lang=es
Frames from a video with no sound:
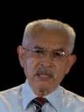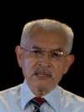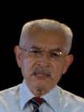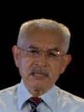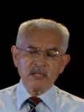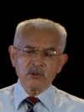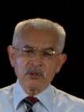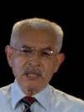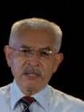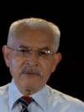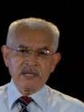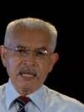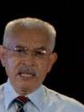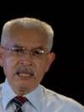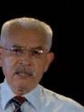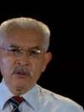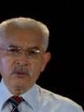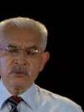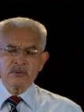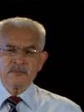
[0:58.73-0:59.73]
han estado
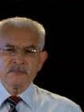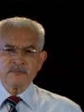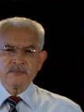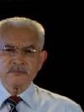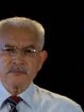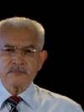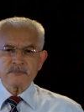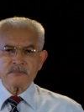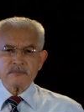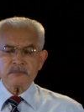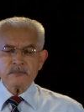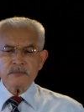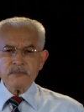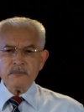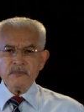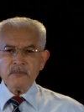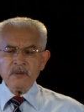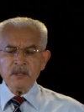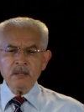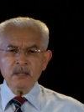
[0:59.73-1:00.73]
trabajando
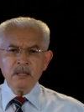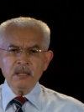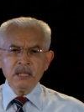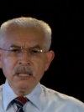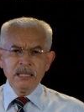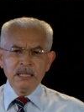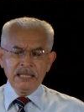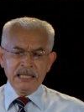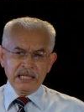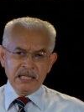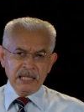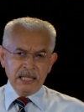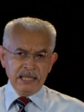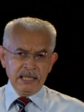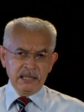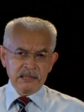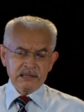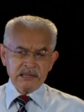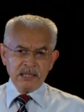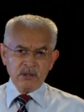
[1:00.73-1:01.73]
y
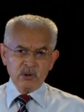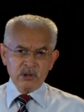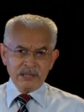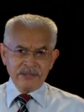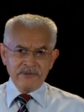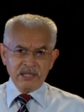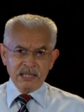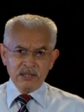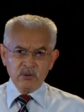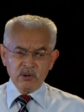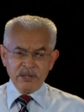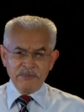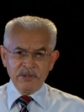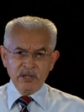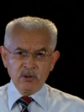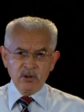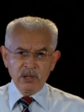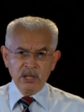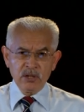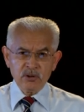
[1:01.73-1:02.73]
que he estado trabajando también
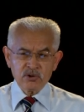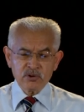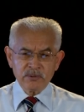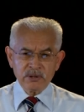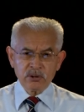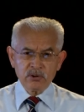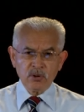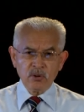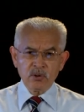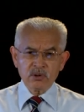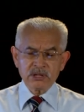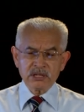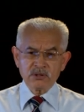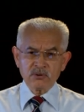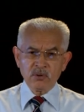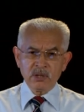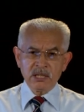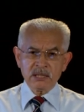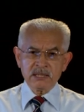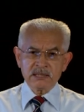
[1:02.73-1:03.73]
con ellos, sobre todo los
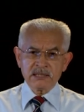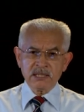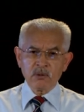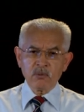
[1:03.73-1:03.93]
estudiantes de